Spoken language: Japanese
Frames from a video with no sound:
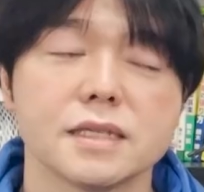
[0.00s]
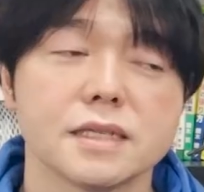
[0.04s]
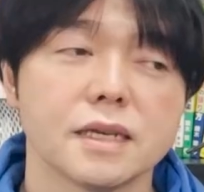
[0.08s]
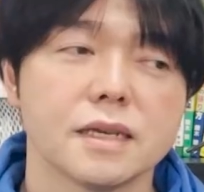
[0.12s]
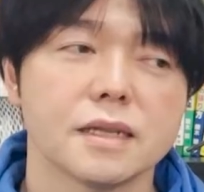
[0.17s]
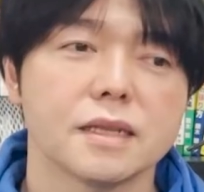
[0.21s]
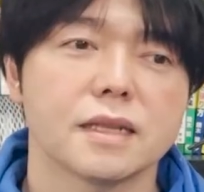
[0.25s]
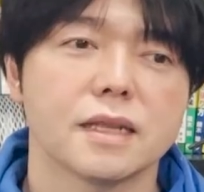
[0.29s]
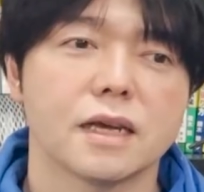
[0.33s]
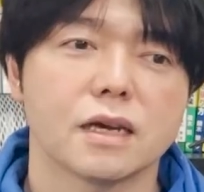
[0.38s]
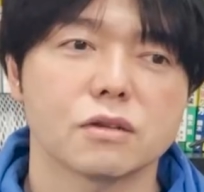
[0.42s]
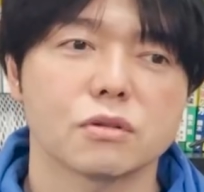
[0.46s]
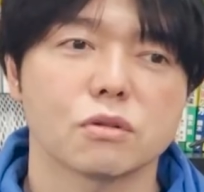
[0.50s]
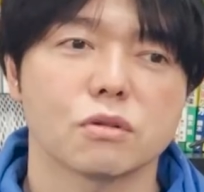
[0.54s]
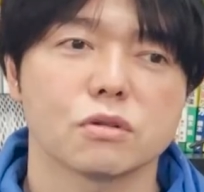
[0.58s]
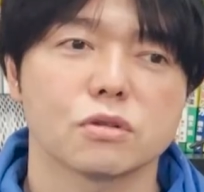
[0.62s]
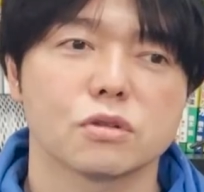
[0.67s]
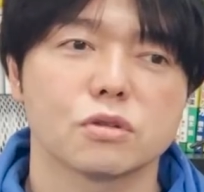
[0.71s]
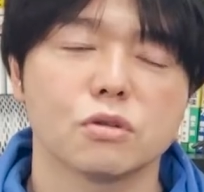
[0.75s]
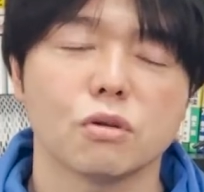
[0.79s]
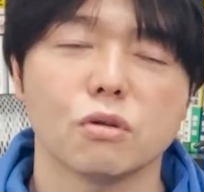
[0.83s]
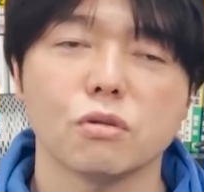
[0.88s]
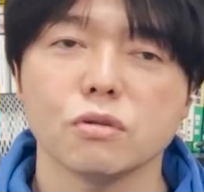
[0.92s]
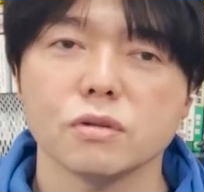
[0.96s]
静になると、
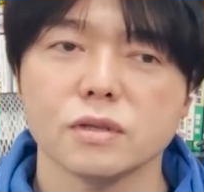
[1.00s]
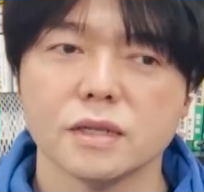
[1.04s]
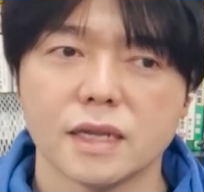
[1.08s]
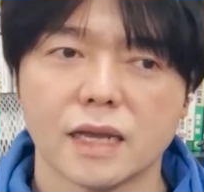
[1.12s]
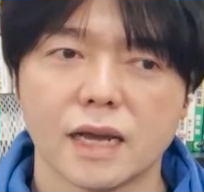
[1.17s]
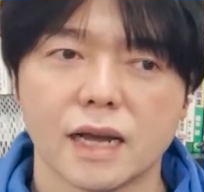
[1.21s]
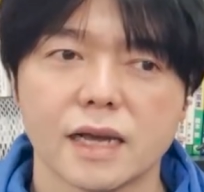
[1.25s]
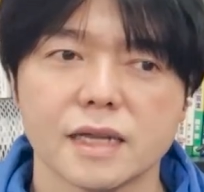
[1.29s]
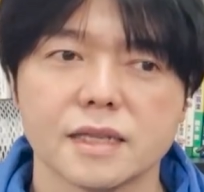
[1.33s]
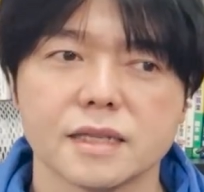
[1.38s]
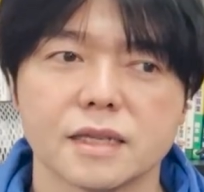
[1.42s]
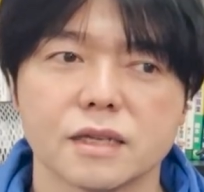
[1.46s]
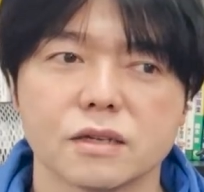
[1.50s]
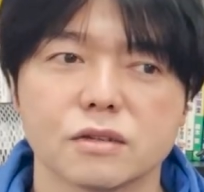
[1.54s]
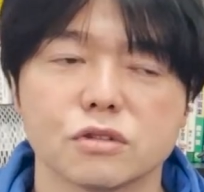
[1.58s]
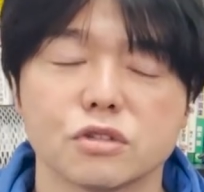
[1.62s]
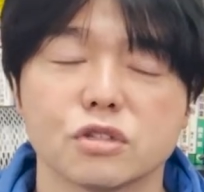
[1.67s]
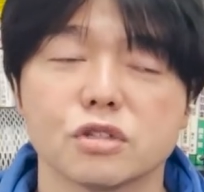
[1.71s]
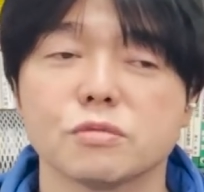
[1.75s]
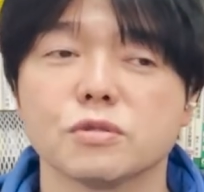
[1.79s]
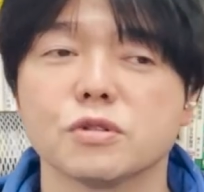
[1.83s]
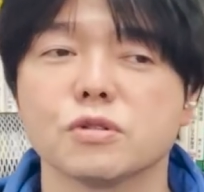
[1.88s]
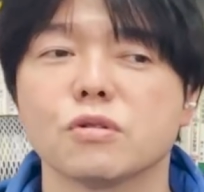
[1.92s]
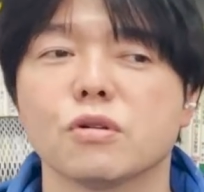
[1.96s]
ゾーンに入っていく
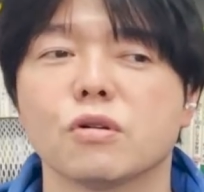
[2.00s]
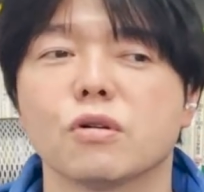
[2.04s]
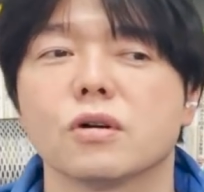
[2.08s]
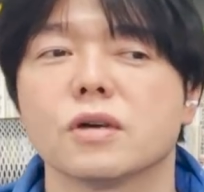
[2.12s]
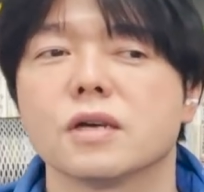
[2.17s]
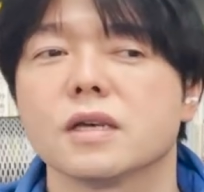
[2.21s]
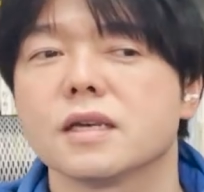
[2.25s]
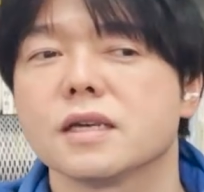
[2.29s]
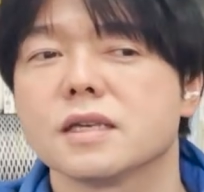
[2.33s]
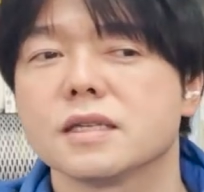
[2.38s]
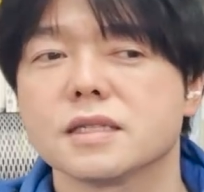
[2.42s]
自分を